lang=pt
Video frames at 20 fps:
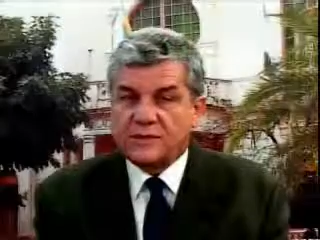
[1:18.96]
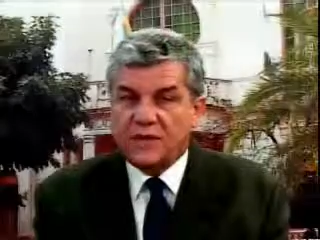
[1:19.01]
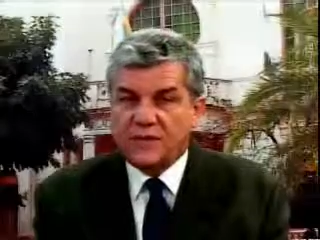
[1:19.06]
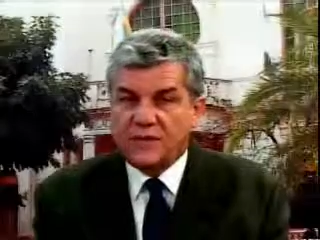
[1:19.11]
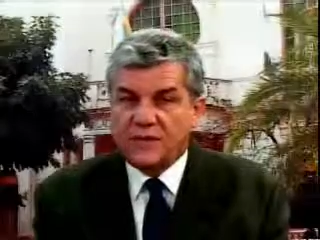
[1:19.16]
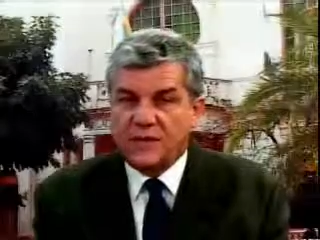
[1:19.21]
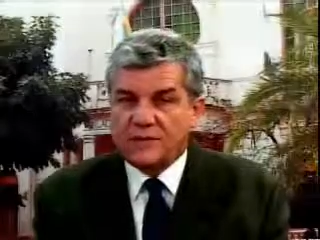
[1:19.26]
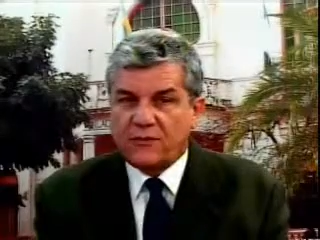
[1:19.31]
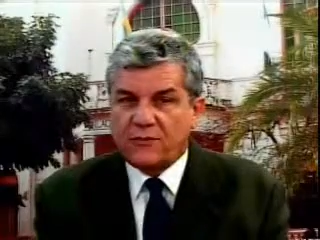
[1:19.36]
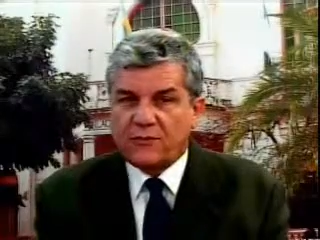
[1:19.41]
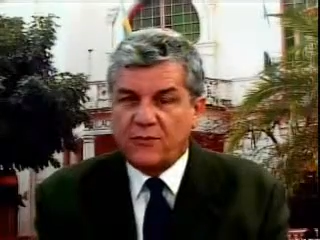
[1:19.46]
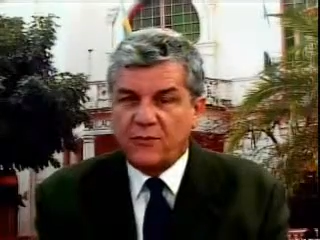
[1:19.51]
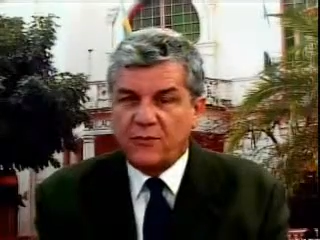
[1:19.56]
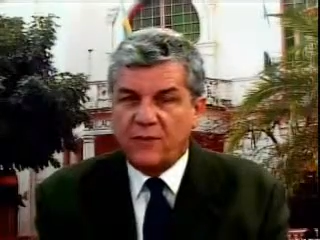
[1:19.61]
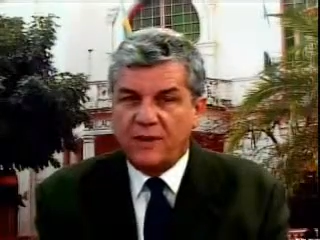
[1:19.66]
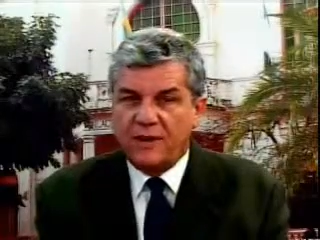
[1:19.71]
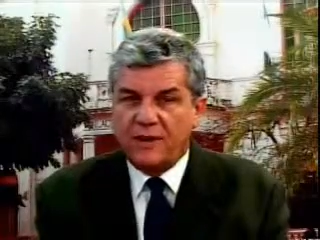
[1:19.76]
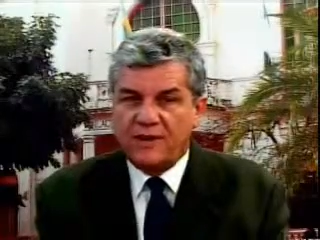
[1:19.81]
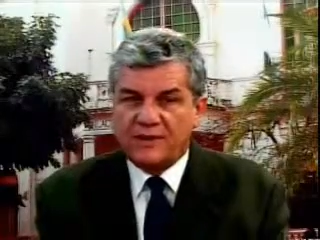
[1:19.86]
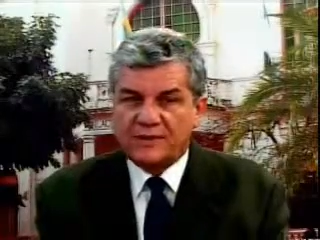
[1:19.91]
com certeza,
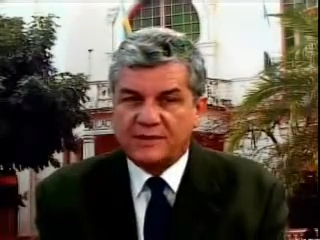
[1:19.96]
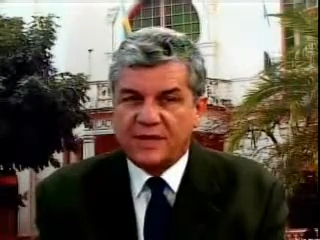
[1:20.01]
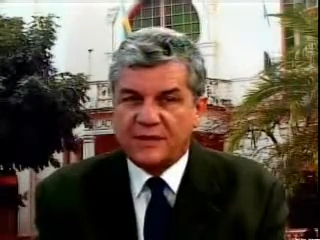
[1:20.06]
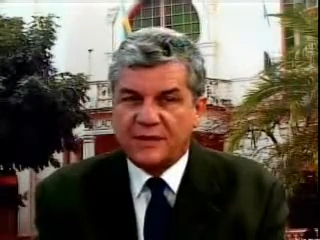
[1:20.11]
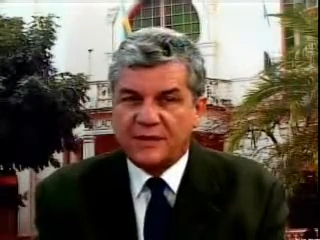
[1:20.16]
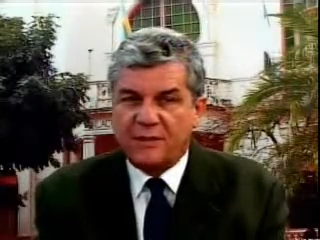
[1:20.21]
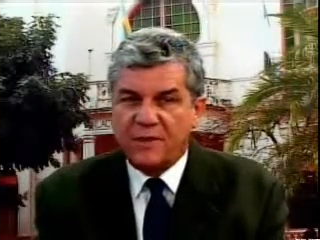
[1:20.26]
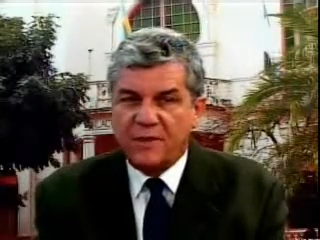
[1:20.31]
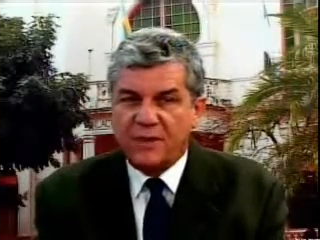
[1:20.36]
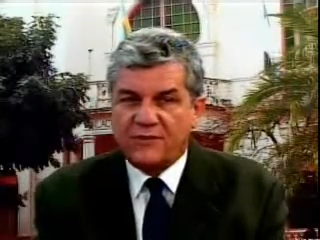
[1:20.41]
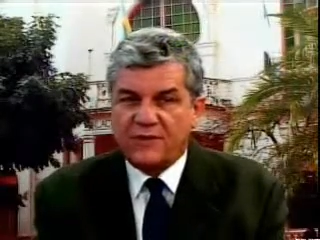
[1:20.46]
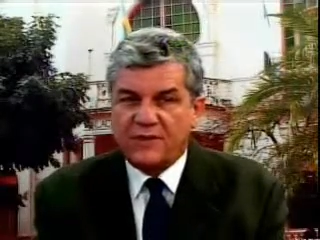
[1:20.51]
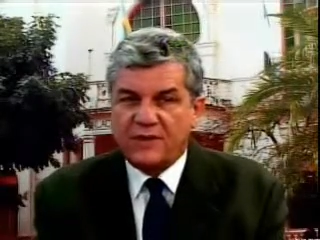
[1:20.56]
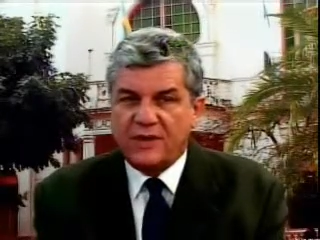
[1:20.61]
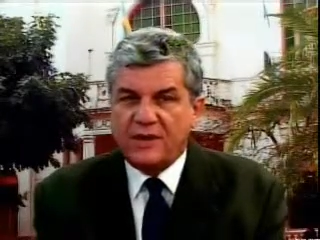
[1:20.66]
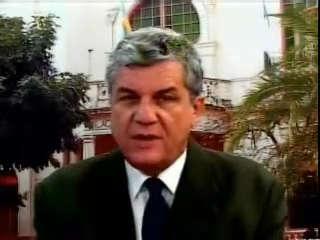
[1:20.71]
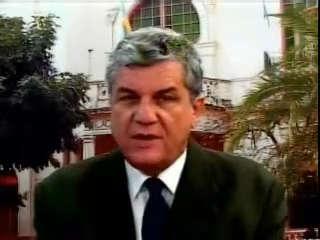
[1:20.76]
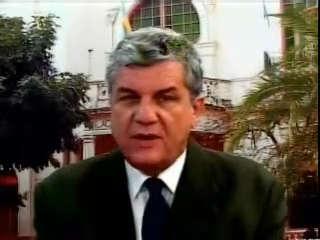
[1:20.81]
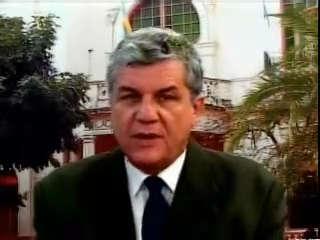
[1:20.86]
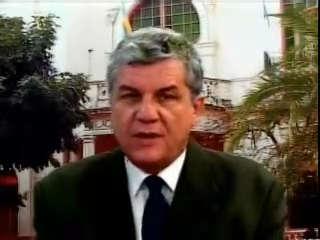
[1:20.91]
pessoa exatamente
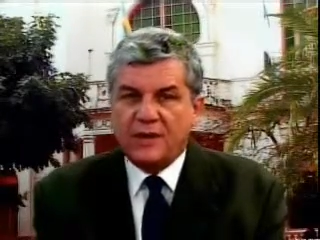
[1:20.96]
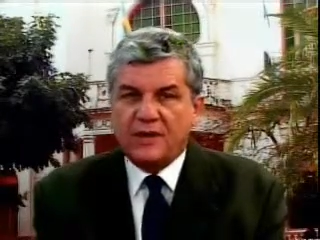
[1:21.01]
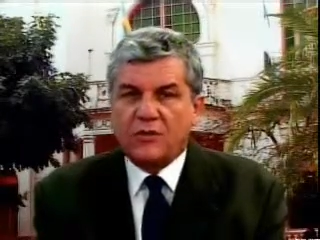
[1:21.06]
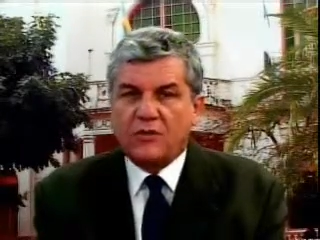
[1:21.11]
que,